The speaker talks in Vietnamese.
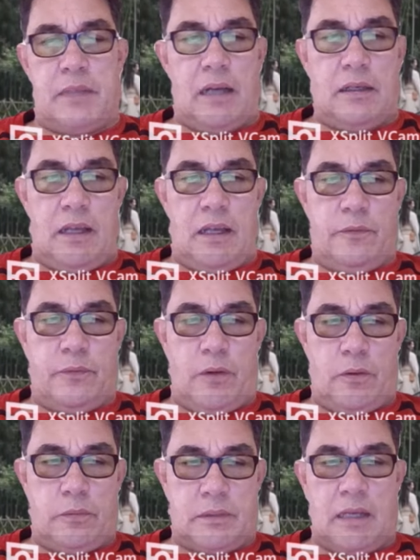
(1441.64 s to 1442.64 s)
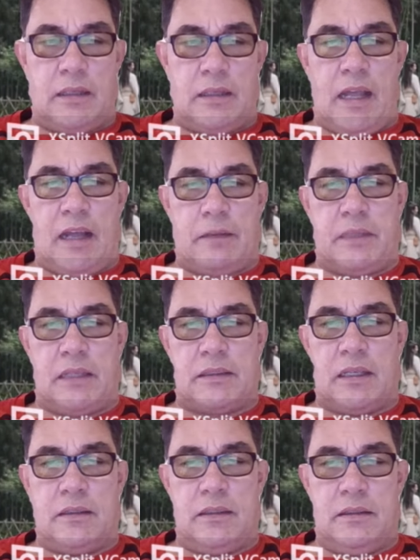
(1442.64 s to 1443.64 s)
dẫn lễ phục Tân Lan và
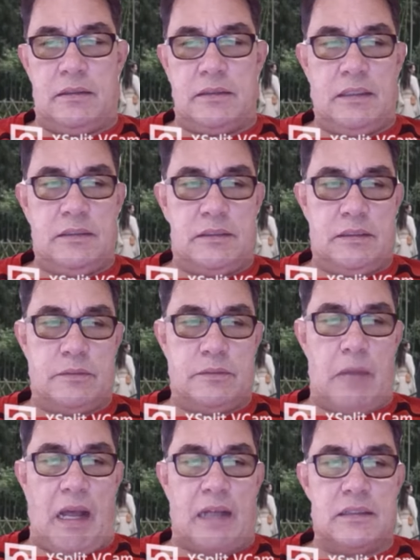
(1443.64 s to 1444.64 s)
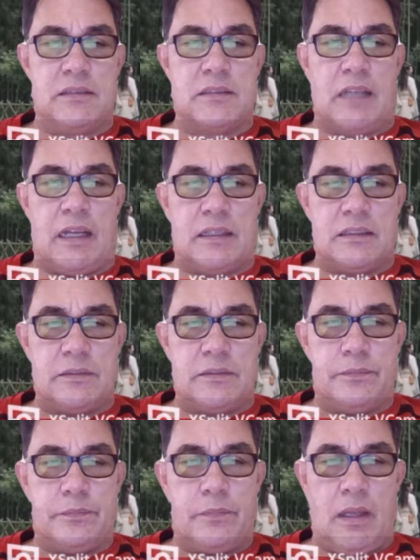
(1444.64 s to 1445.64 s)
Tân Nương đứng trước bàn hương án.
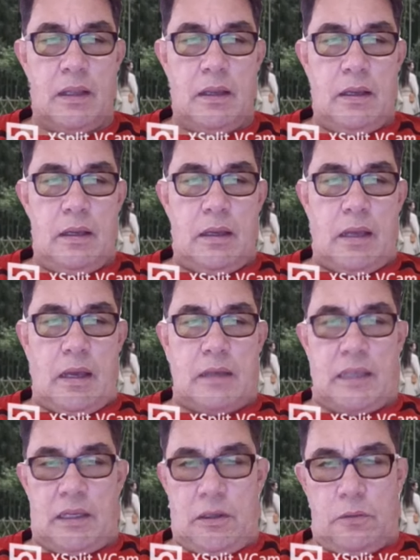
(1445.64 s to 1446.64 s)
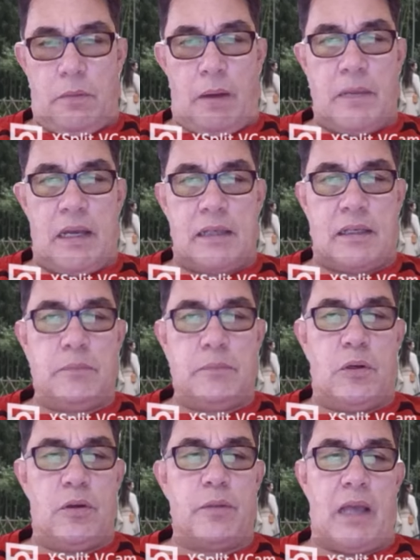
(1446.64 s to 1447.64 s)
A Kiều bậm hai
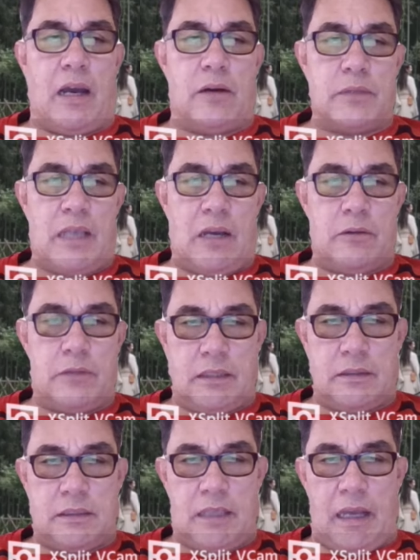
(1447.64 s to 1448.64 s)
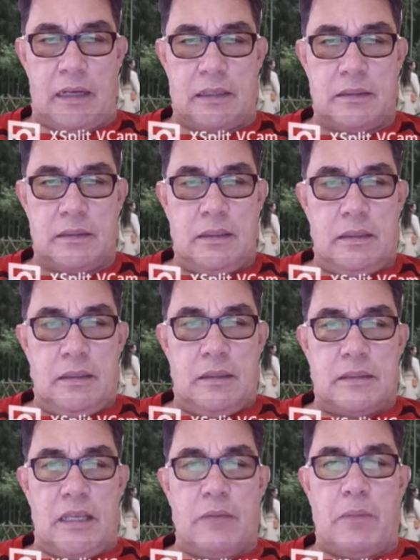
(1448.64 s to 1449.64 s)
cánh môi vào nhau nhìn chàng
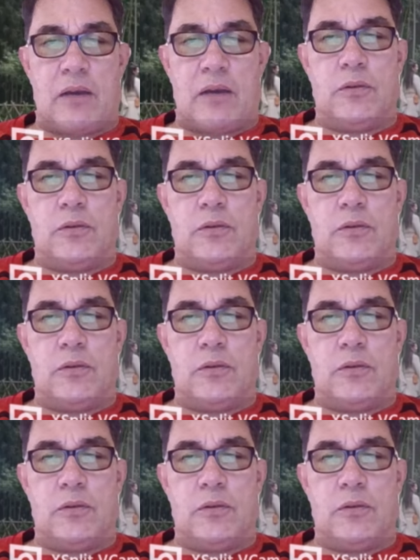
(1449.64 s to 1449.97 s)
vẻ mặt của